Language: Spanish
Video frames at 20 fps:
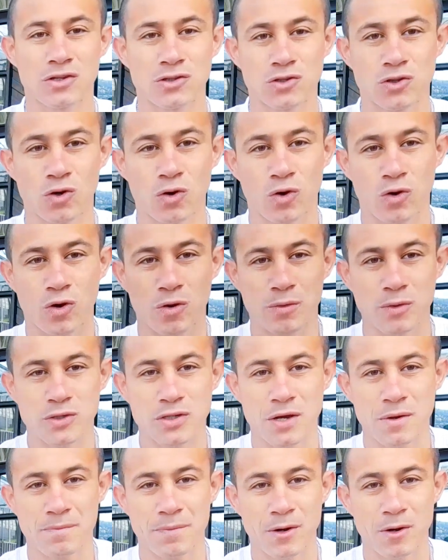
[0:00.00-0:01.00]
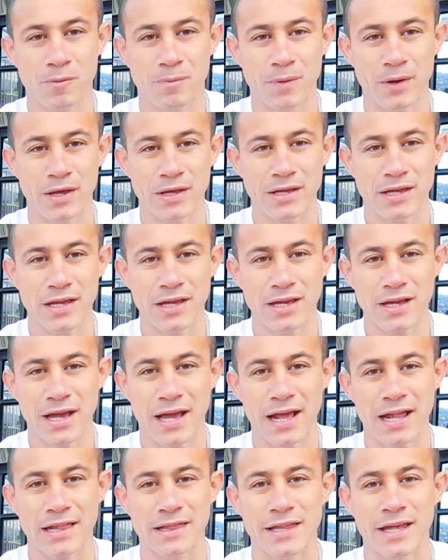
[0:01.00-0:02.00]
Yo como siempre lo pedí
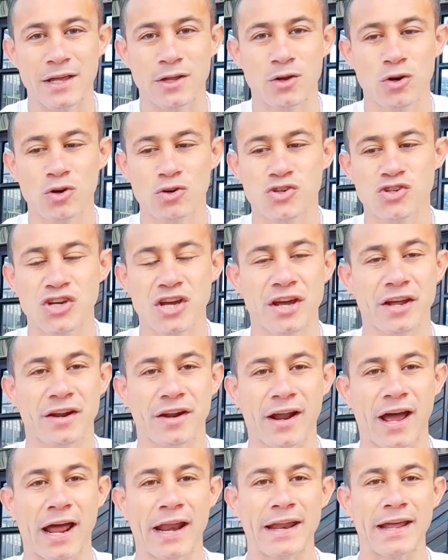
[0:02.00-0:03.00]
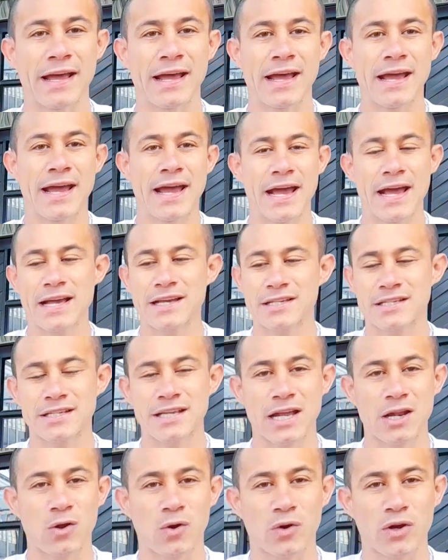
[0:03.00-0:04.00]
el de Dodge
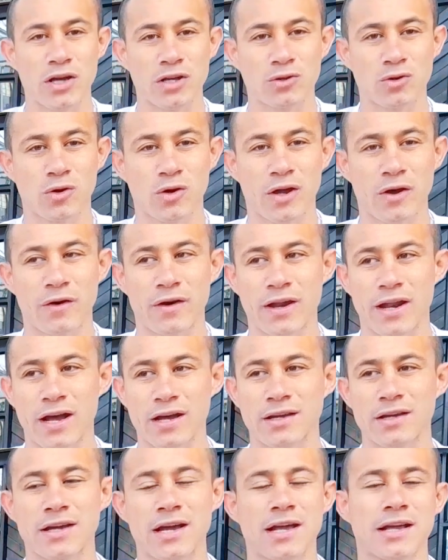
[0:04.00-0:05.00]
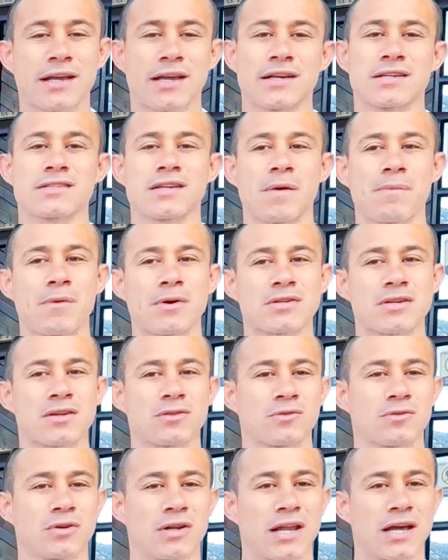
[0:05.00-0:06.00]
Este loguito que ven aquí, el que está
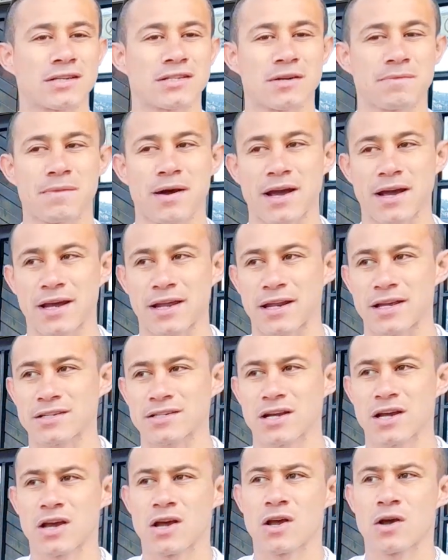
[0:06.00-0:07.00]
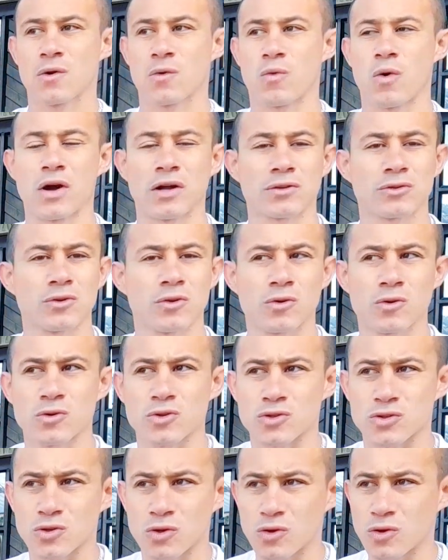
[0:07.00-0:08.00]
pasando en las imágenes, ¿cuánto
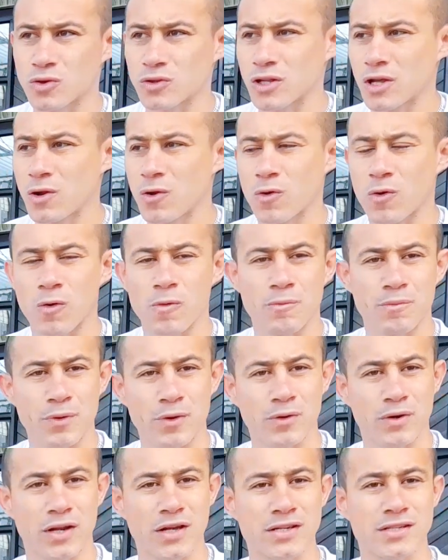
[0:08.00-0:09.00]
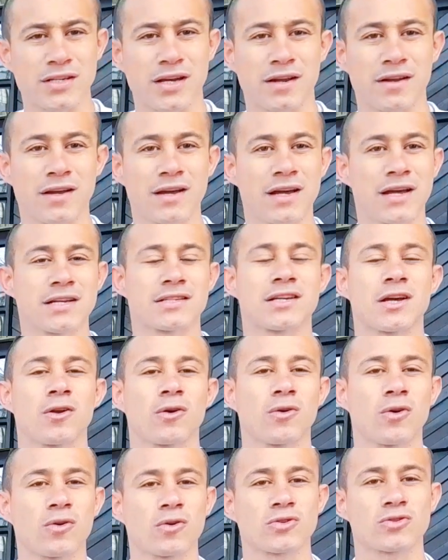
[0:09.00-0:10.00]
costó? ¿Dónde lo compró Cristian? Ese
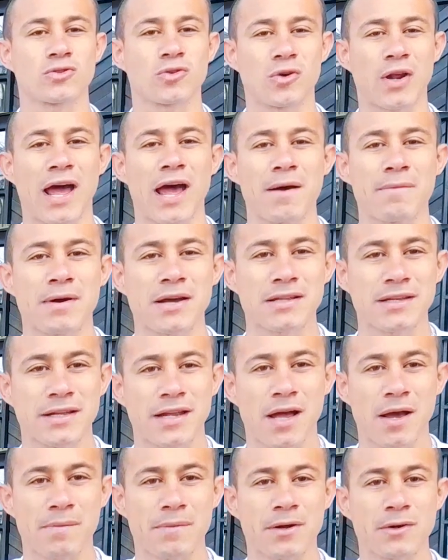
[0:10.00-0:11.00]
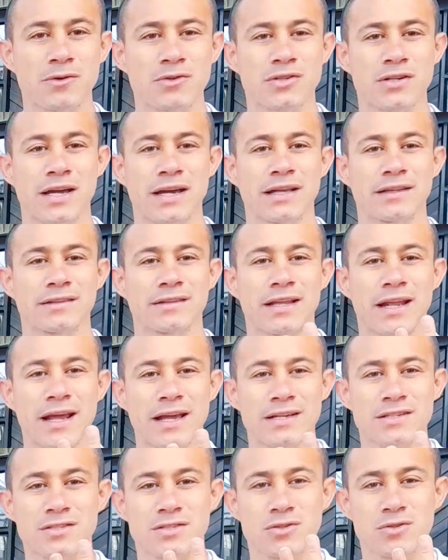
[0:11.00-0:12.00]
logo costó nada más ni nada menos que
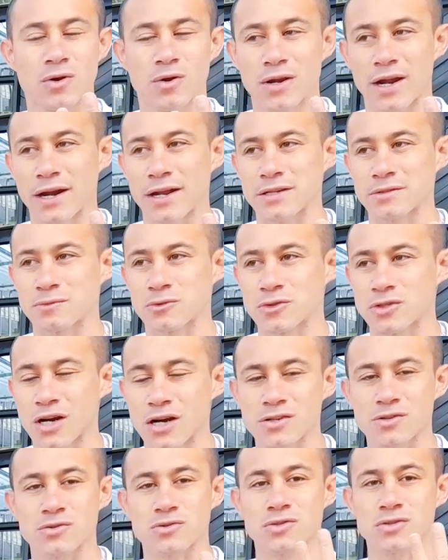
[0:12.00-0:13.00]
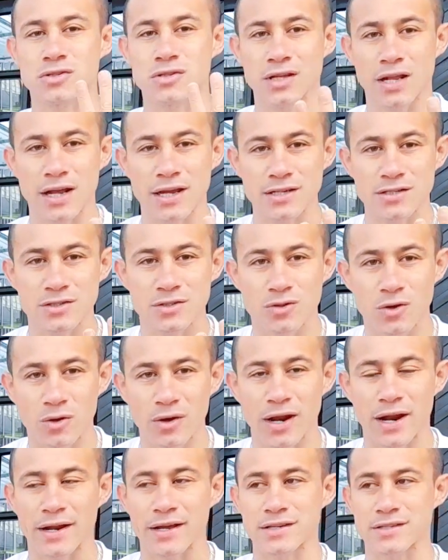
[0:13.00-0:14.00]
3 dólares, muchachos. 3
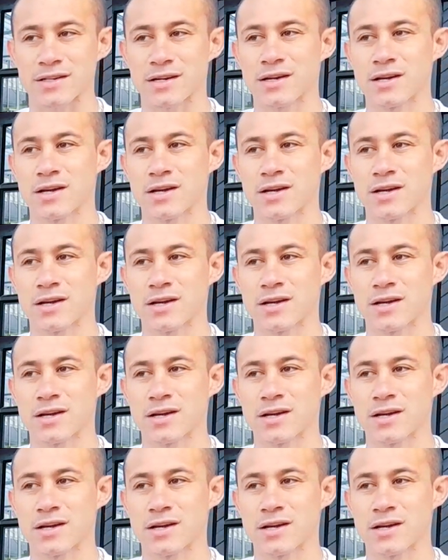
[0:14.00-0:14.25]
dólares.